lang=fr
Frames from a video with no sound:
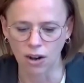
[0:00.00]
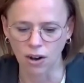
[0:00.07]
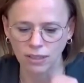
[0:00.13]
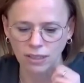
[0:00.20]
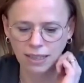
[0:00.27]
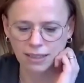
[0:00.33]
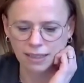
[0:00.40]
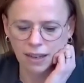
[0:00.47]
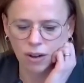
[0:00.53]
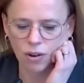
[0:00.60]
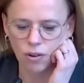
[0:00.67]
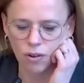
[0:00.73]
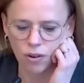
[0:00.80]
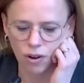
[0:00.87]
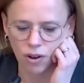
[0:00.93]
en
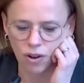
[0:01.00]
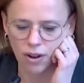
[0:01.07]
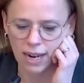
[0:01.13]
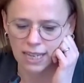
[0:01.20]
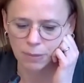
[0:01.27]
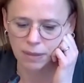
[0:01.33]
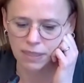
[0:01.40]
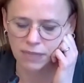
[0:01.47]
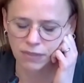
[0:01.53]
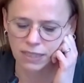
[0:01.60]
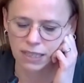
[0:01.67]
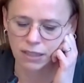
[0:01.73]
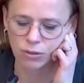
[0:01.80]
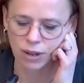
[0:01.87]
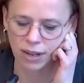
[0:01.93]
intégrant euh, la
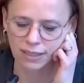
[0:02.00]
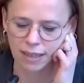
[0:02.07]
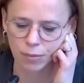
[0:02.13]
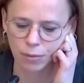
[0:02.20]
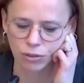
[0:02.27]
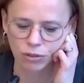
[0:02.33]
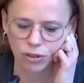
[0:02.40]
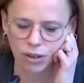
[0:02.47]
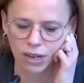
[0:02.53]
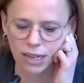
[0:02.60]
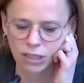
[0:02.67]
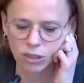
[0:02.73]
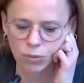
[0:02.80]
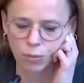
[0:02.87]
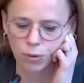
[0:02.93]
spécificité du harcèlement
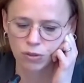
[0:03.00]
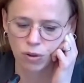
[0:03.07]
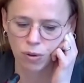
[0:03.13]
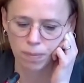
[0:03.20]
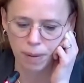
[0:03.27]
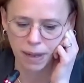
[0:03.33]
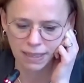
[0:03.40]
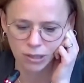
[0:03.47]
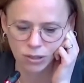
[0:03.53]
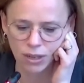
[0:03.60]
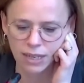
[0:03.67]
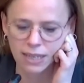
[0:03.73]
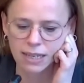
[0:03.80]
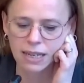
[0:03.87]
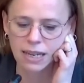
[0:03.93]
scolaire. Je pense en
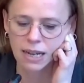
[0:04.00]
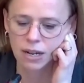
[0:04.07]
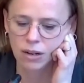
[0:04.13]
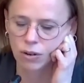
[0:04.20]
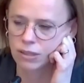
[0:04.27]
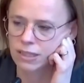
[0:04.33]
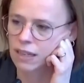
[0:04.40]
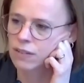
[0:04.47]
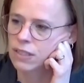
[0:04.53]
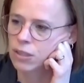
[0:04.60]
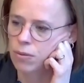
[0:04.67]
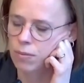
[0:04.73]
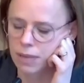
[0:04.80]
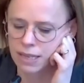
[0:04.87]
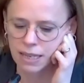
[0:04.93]
particulier aux
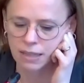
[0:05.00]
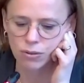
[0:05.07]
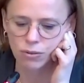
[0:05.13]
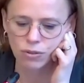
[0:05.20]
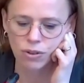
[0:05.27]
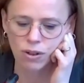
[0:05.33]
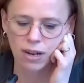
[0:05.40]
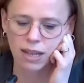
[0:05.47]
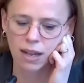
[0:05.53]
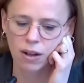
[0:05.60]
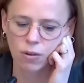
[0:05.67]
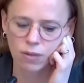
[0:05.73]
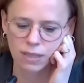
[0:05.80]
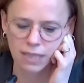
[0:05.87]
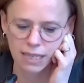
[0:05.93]
services de médiation
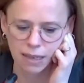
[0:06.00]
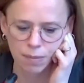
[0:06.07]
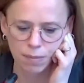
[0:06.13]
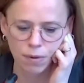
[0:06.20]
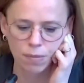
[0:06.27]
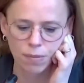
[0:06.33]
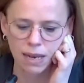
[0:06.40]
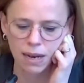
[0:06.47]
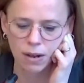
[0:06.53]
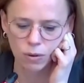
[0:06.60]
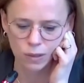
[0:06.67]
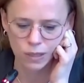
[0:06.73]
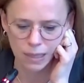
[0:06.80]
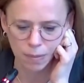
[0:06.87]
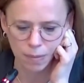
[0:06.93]
scolaire, aux équipes mobiles,
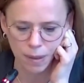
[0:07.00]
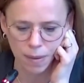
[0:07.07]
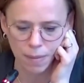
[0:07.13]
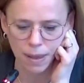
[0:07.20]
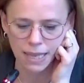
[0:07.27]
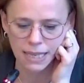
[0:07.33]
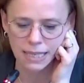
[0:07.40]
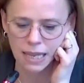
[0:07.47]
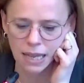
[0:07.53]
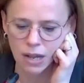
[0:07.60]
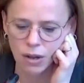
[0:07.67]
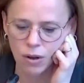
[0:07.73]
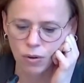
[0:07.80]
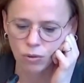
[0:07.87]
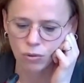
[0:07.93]
aux CPMS.
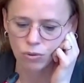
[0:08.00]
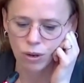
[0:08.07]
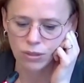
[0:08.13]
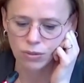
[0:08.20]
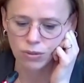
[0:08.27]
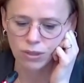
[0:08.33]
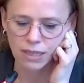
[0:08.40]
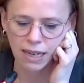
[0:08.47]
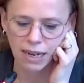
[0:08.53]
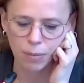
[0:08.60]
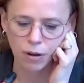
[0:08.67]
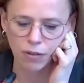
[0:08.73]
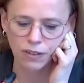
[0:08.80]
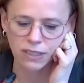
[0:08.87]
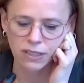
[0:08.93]
On doit soutenir
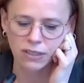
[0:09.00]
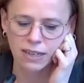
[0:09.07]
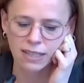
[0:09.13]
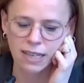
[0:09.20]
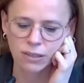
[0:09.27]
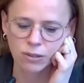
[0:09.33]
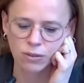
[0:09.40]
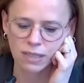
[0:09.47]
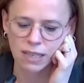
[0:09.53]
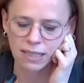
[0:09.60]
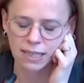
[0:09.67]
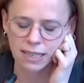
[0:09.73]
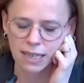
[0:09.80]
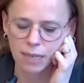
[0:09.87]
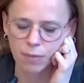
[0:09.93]
la professionnalisation de
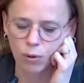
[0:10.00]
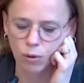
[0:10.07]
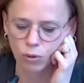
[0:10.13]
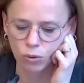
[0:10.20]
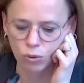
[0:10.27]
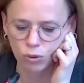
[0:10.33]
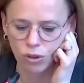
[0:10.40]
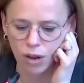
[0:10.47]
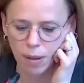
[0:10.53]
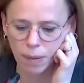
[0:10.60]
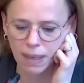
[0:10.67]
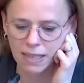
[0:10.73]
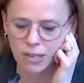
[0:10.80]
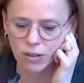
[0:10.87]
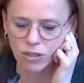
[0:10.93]
ces équipes autour de la
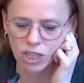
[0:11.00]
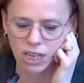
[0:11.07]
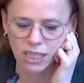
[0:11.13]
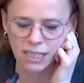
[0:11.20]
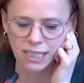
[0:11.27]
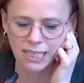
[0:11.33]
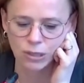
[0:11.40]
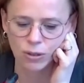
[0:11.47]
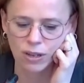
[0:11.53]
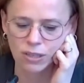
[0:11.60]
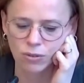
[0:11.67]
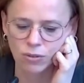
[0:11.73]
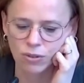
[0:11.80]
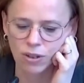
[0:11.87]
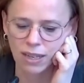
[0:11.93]
prise en charge des
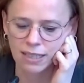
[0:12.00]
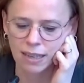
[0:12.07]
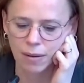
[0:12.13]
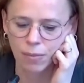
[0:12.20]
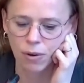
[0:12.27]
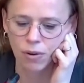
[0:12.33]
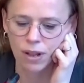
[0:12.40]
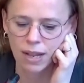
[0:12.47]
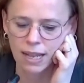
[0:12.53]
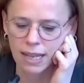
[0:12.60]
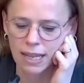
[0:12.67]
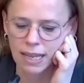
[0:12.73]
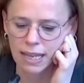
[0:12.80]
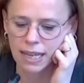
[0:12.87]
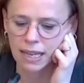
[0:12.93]
situations de harcèlement
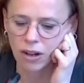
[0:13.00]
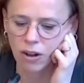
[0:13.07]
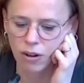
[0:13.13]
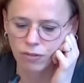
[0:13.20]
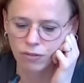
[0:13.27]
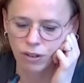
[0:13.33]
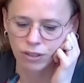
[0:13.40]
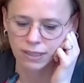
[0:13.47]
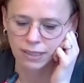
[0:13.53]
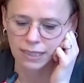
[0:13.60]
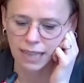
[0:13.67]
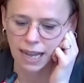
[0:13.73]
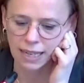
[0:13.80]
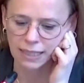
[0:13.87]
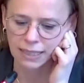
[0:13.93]
et
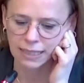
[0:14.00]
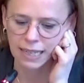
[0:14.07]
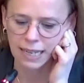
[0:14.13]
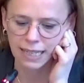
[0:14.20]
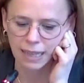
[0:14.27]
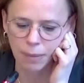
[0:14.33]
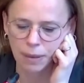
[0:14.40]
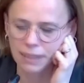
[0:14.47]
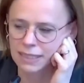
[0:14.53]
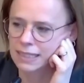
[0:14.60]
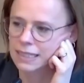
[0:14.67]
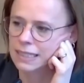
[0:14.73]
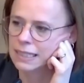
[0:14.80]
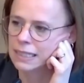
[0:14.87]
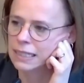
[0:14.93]
renforcer ainsi les
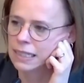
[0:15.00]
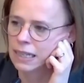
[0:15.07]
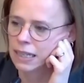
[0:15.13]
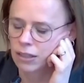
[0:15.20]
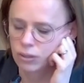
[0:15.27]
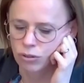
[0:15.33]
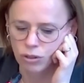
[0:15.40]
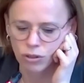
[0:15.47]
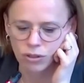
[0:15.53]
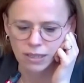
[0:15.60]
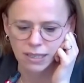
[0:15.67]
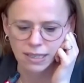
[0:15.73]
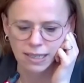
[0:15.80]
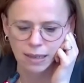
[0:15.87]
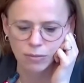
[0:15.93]
capacités de notre
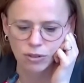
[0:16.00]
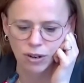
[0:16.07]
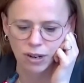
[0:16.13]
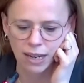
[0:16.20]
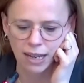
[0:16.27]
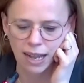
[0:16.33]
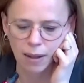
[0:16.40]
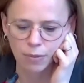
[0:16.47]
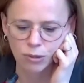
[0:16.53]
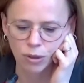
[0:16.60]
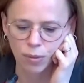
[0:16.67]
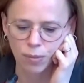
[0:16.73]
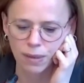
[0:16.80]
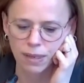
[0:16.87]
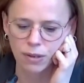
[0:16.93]
système scolaire à
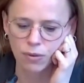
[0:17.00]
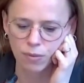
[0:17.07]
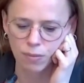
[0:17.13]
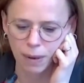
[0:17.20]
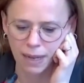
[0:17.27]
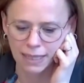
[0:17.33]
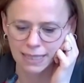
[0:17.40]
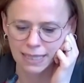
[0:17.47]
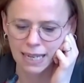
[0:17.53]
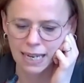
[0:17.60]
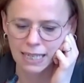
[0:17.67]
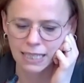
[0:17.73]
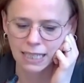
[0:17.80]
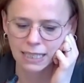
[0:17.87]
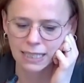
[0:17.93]
absorber une partie de
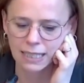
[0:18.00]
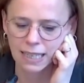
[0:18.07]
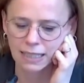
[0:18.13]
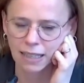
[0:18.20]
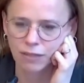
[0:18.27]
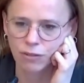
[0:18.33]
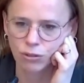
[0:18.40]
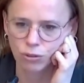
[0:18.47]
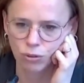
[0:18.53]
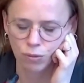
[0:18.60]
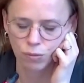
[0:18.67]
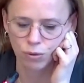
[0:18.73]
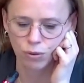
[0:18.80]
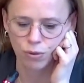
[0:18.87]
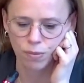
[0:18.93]
la charge des
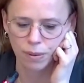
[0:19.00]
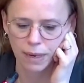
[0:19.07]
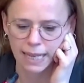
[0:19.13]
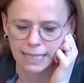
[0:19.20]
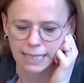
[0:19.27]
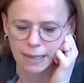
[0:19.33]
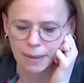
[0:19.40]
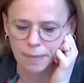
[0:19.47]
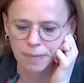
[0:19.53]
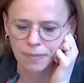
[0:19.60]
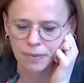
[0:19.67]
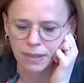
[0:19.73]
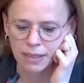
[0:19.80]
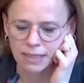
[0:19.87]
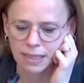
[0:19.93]
interventions plus complexes.
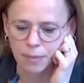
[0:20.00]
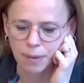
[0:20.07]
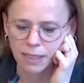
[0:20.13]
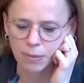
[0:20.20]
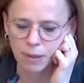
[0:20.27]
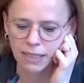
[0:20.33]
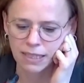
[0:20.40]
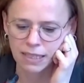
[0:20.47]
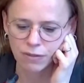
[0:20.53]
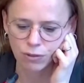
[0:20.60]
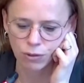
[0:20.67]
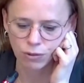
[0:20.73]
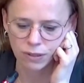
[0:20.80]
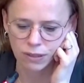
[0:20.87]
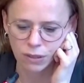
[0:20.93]
Ces perspectives
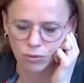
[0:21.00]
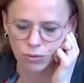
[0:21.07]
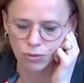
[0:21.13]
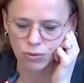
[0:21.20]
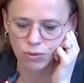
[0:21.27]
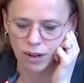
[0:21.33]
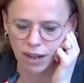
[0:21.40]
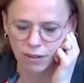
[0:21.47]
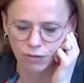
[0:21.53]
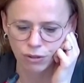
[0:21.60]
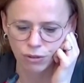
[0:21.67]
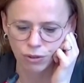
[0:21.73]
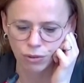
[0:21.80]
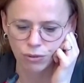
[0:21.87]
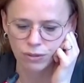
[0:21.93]
constituent la
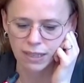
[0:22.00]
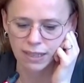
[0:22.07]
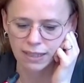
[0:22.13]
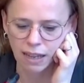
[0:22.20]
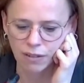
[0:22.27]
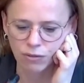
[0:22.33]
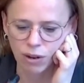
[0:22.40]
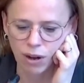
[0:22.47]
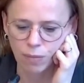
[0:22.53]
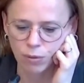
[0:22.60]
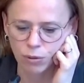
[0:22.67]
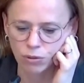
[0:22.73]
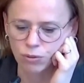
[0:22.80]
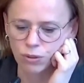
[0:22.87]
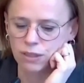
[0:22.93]
feuille de route des travaux à
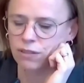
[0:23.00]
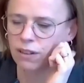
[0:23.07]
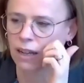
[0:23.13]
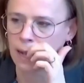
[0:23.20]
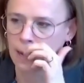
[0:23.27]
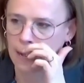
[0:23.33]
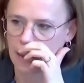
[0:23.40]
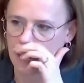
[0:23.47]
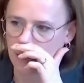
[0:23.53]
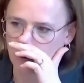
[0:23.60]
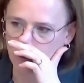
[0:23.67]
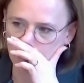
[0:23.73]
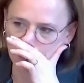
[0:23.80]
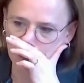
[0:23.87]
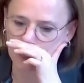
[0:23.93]
poursuivre à
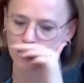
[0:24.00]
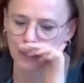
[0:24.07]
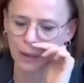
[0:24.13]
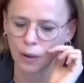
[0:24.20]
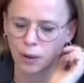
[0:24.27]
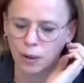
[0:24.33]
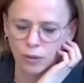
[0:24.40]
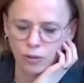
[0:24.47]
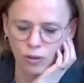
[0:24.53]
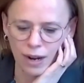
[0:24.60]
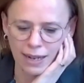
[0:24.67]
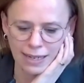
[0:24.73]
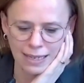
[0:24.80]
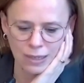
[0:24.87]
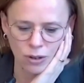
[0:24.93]
compter euh, de
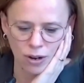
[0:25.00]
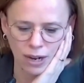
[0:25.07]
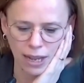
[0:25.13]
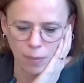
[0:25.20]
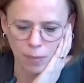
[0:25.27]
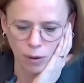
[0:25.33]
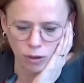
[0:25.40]
l'année scolaire